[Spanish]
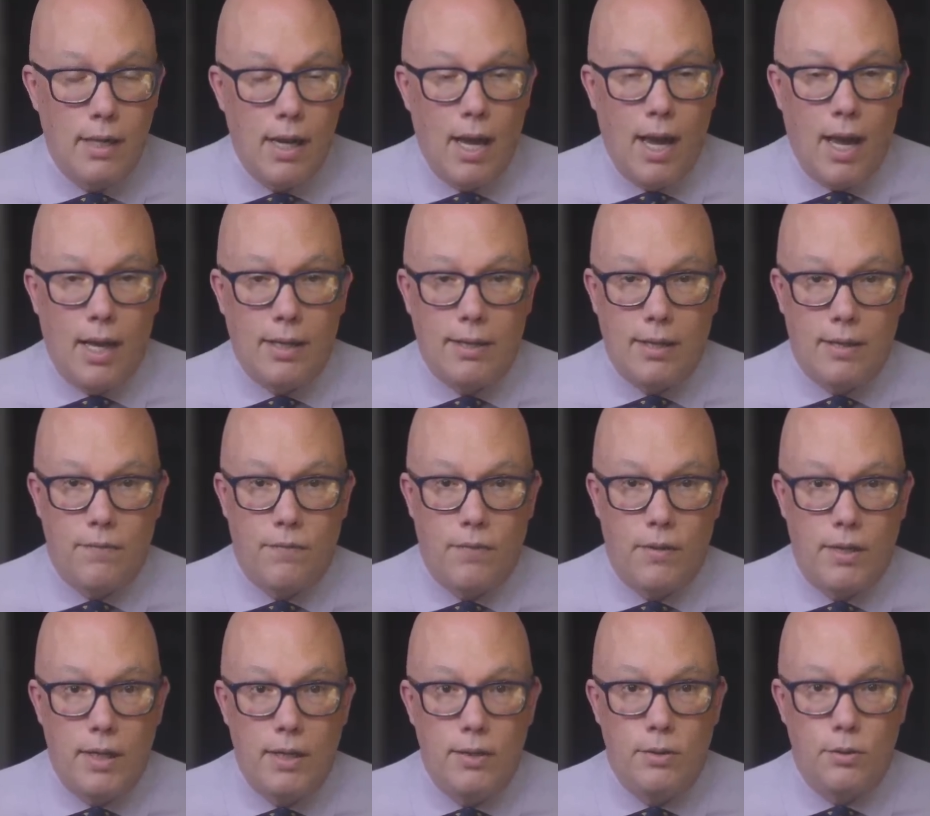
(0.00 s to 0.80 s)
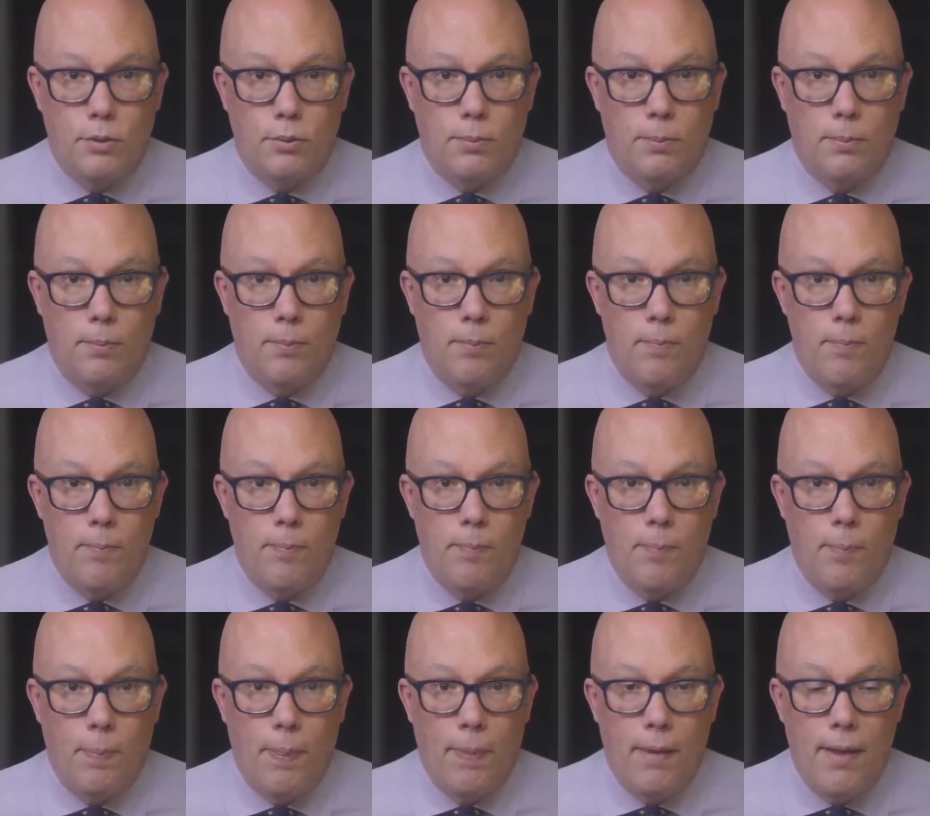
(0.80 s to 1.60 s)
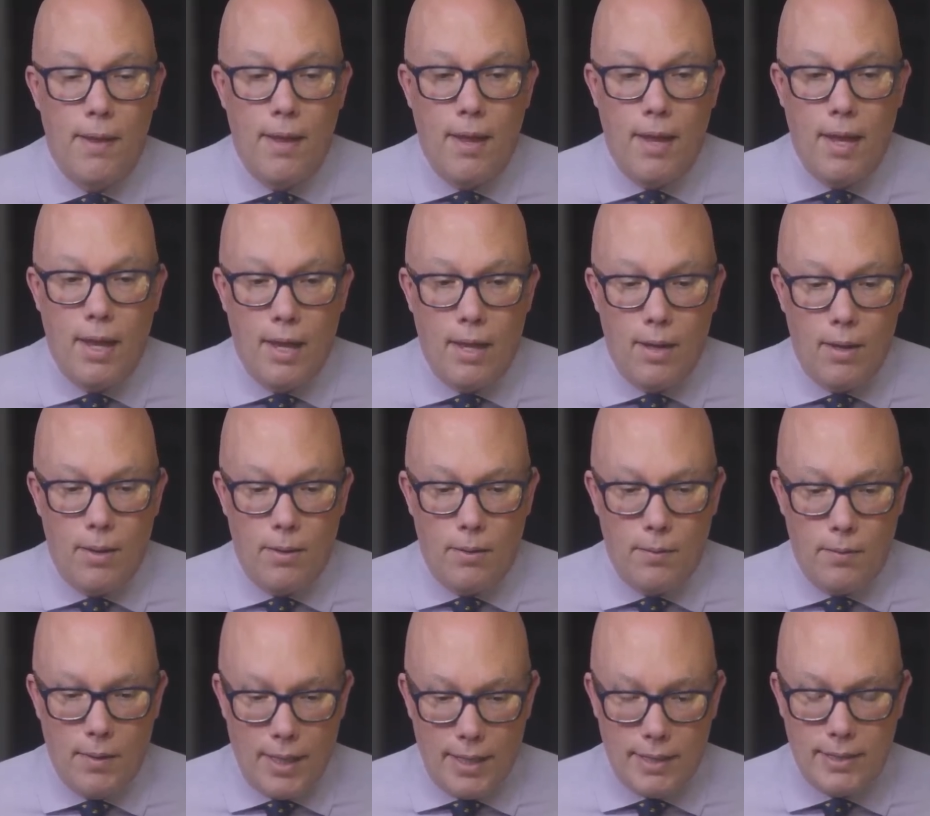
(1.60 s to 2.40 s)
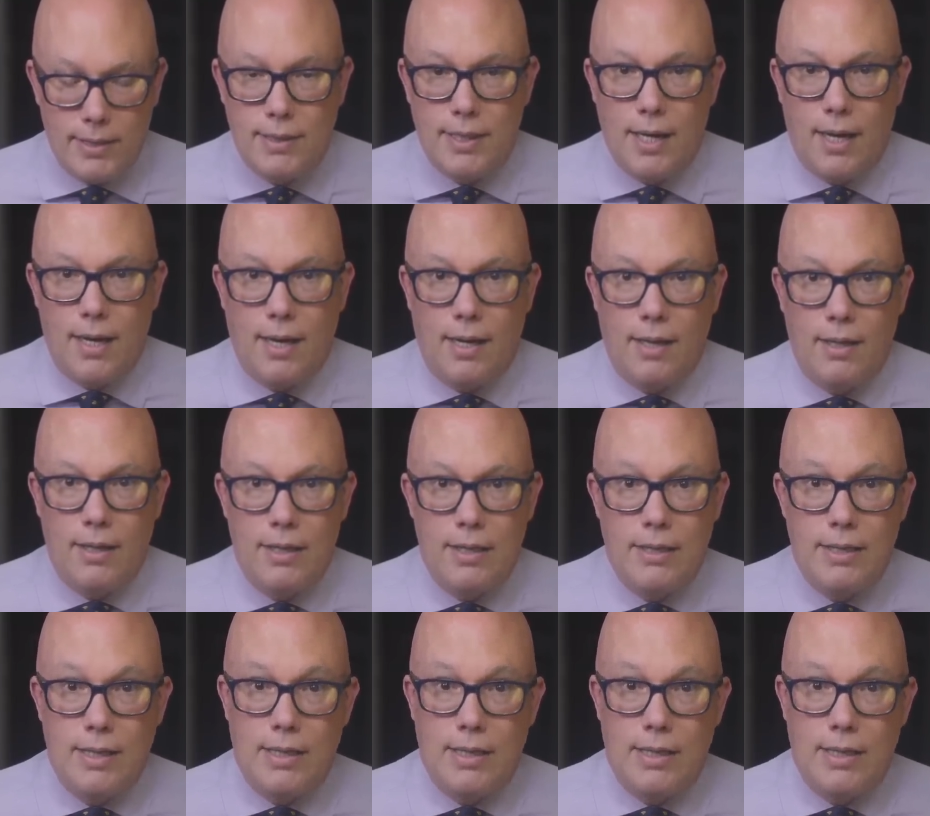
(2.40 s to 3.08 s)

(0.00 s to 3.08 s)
ad infinitum. Esta